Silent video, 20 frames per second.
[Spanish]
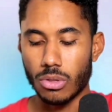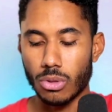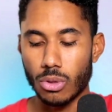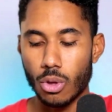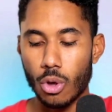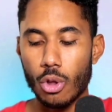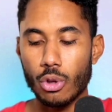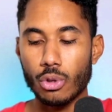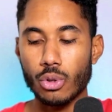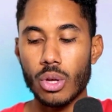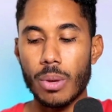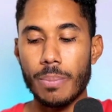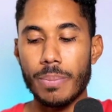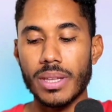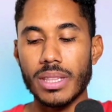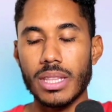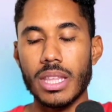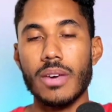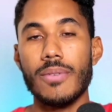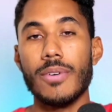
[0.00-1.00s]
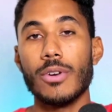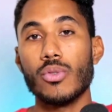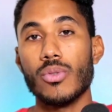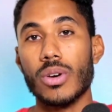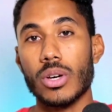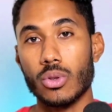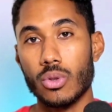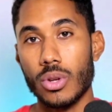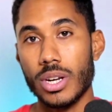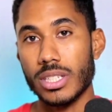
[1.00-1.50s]
Todo esto depende de varios
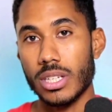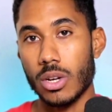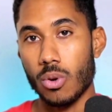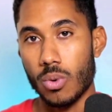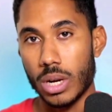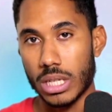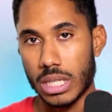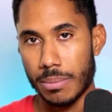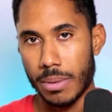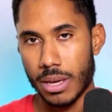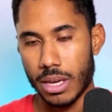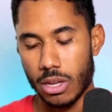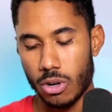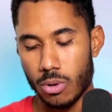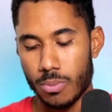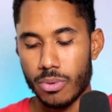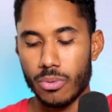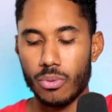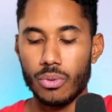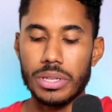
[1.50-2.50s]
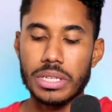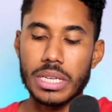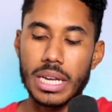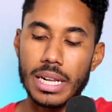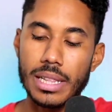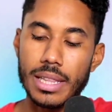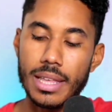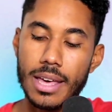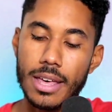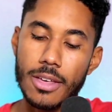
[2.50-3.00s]
factores, el cual también quiero profundizar
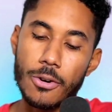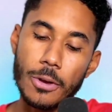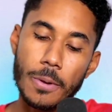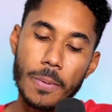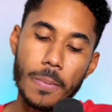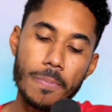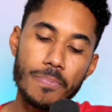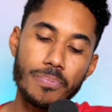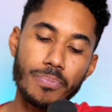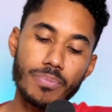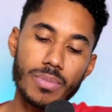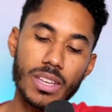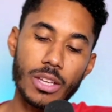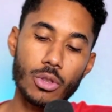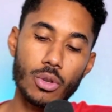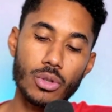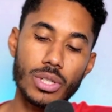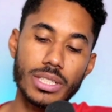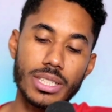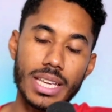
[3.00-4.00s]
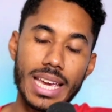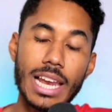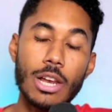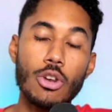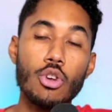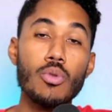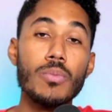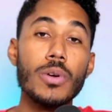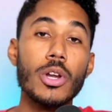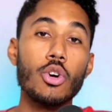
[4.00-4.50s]
el día de hoy. Entonces, el
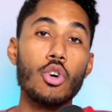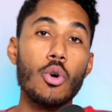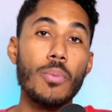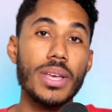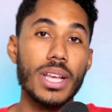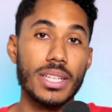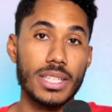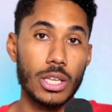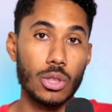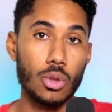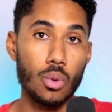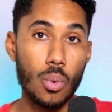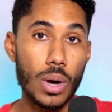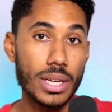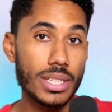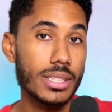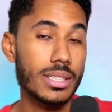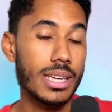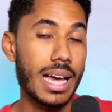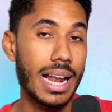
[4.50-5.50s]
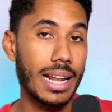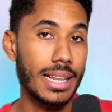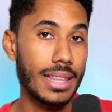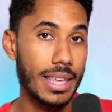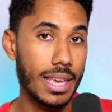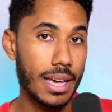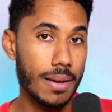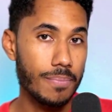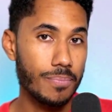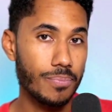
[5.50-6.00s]
número de comidas que tú haces al
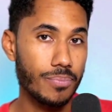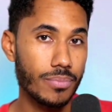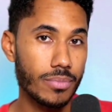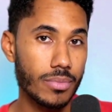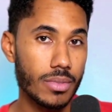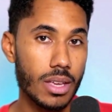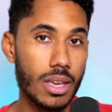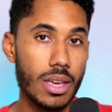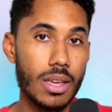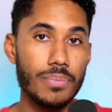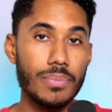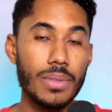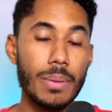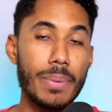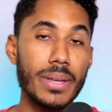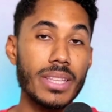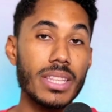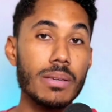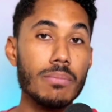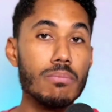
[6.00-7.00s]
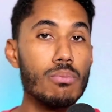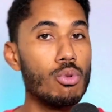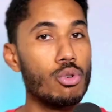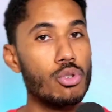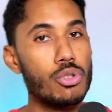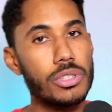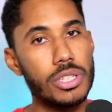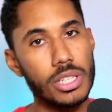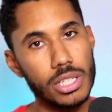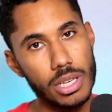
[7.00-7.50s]
día depende
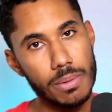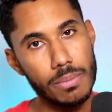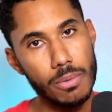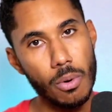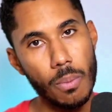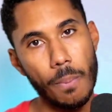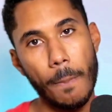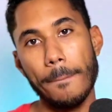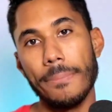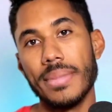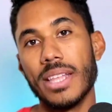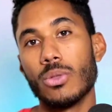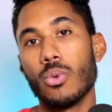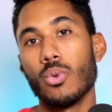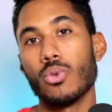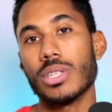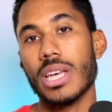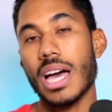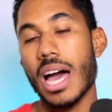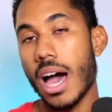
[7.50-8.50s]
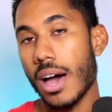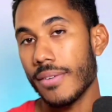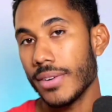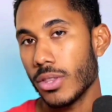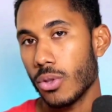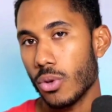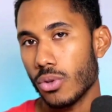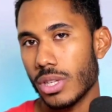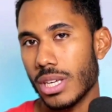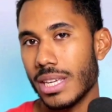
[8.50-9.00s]
muchísimo de tus
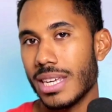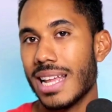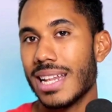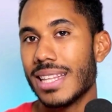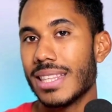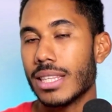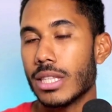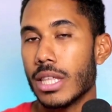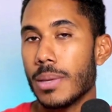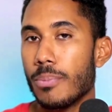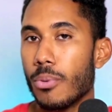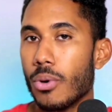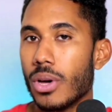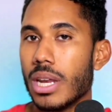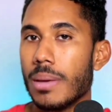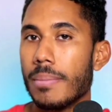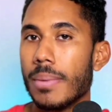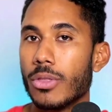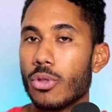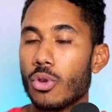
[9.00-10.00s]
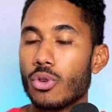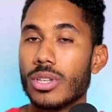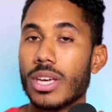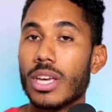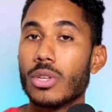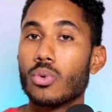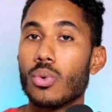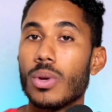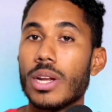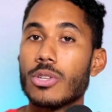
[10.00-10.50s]
hábitos y el tipo de alimentos que
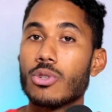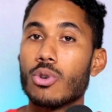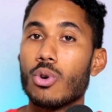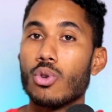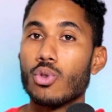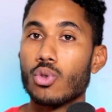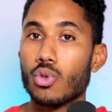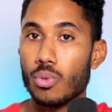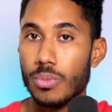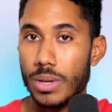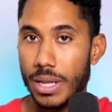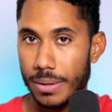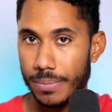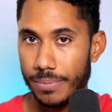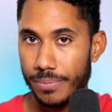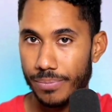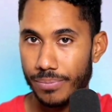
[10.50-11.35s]
sueles consumir.